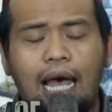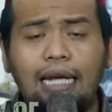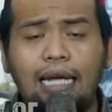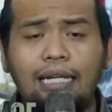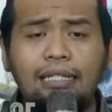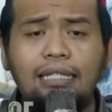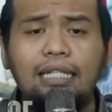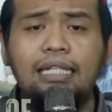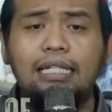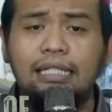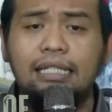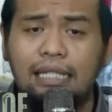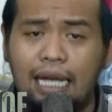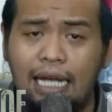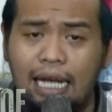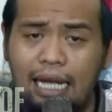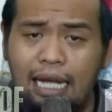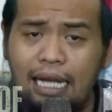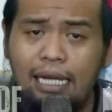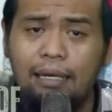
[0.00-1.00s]

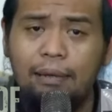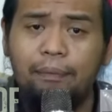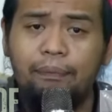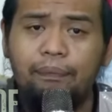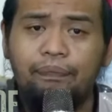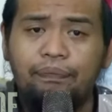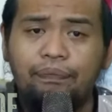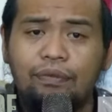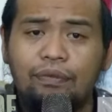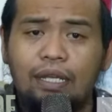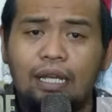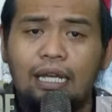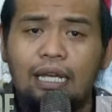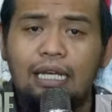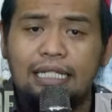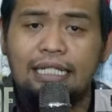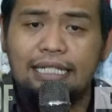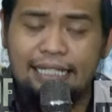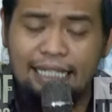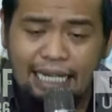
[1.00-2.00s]
artinya
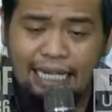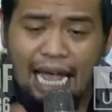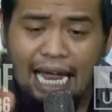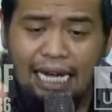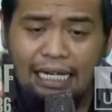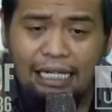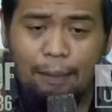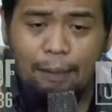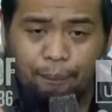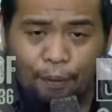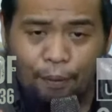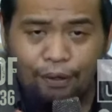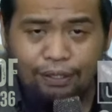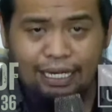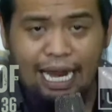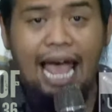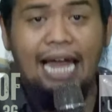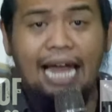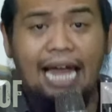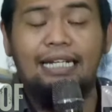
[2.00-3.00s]

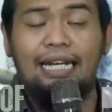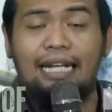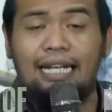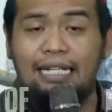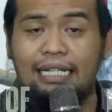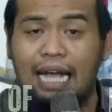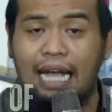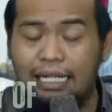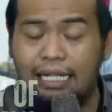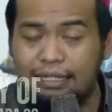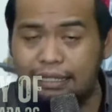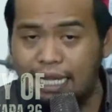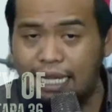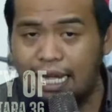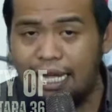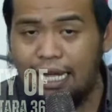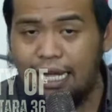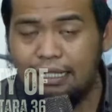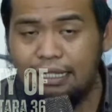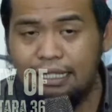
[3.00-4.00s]
sekalipun andai
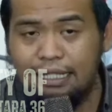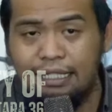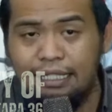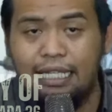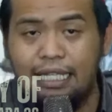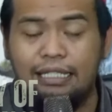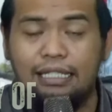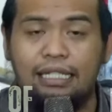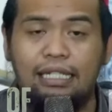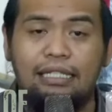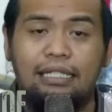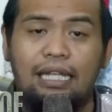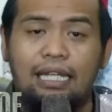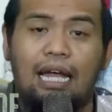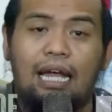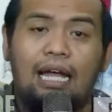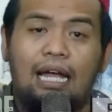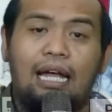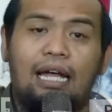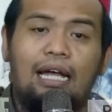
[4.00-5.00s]
kata nih kita
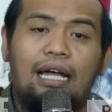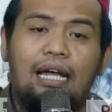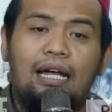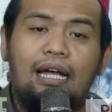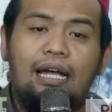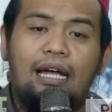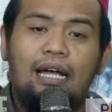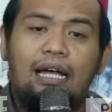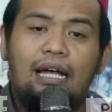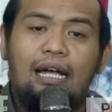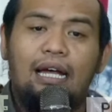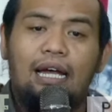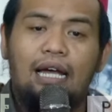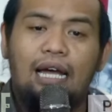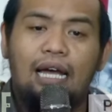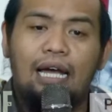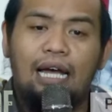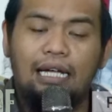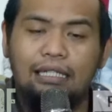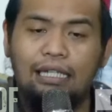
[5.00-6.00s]
cerita
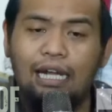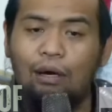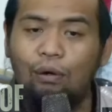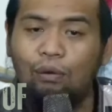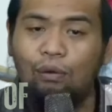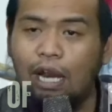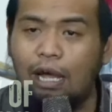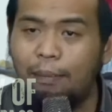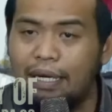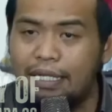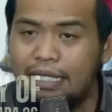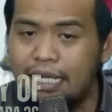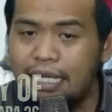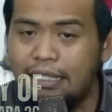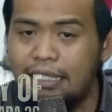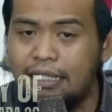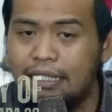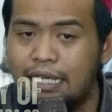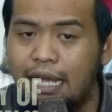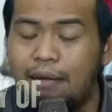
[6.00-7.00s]
ada ulamanya
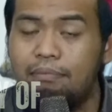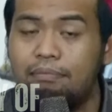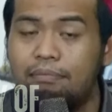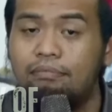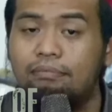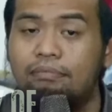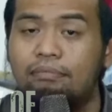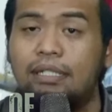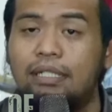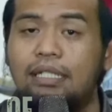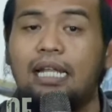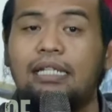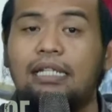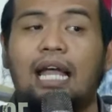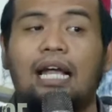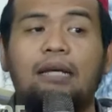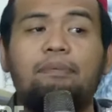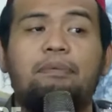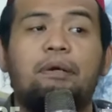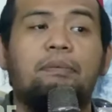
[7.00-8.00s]
tidak
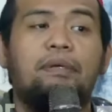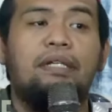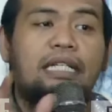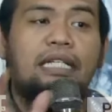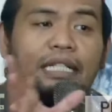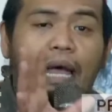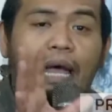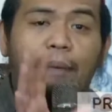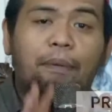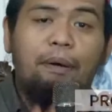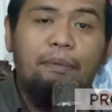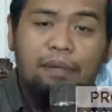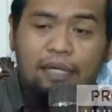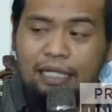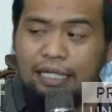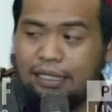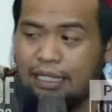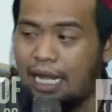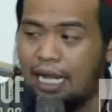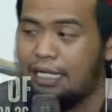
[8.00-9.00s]
mendatangi pemerintah
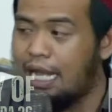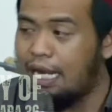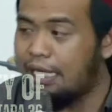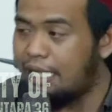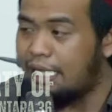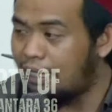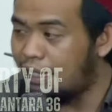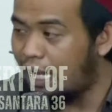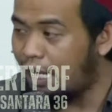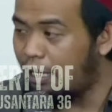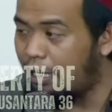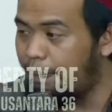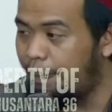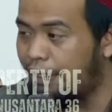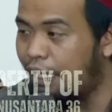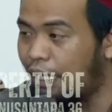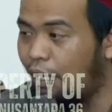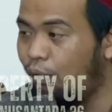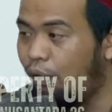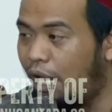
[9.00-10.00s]
pemerintah yang datang
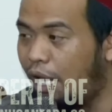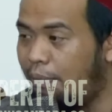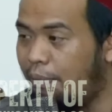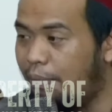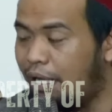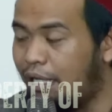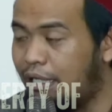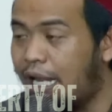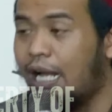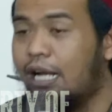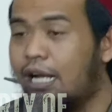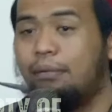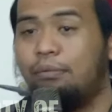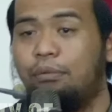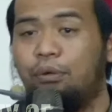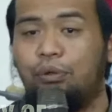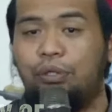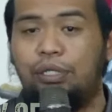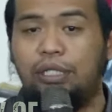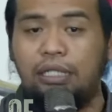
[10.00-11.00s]
kepada ulama yang
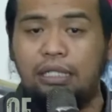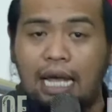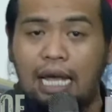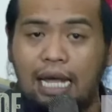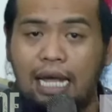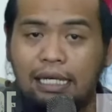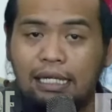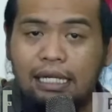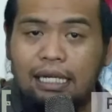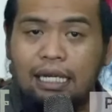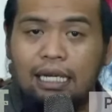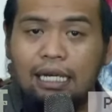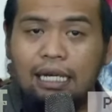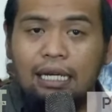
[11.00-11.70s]
kemudian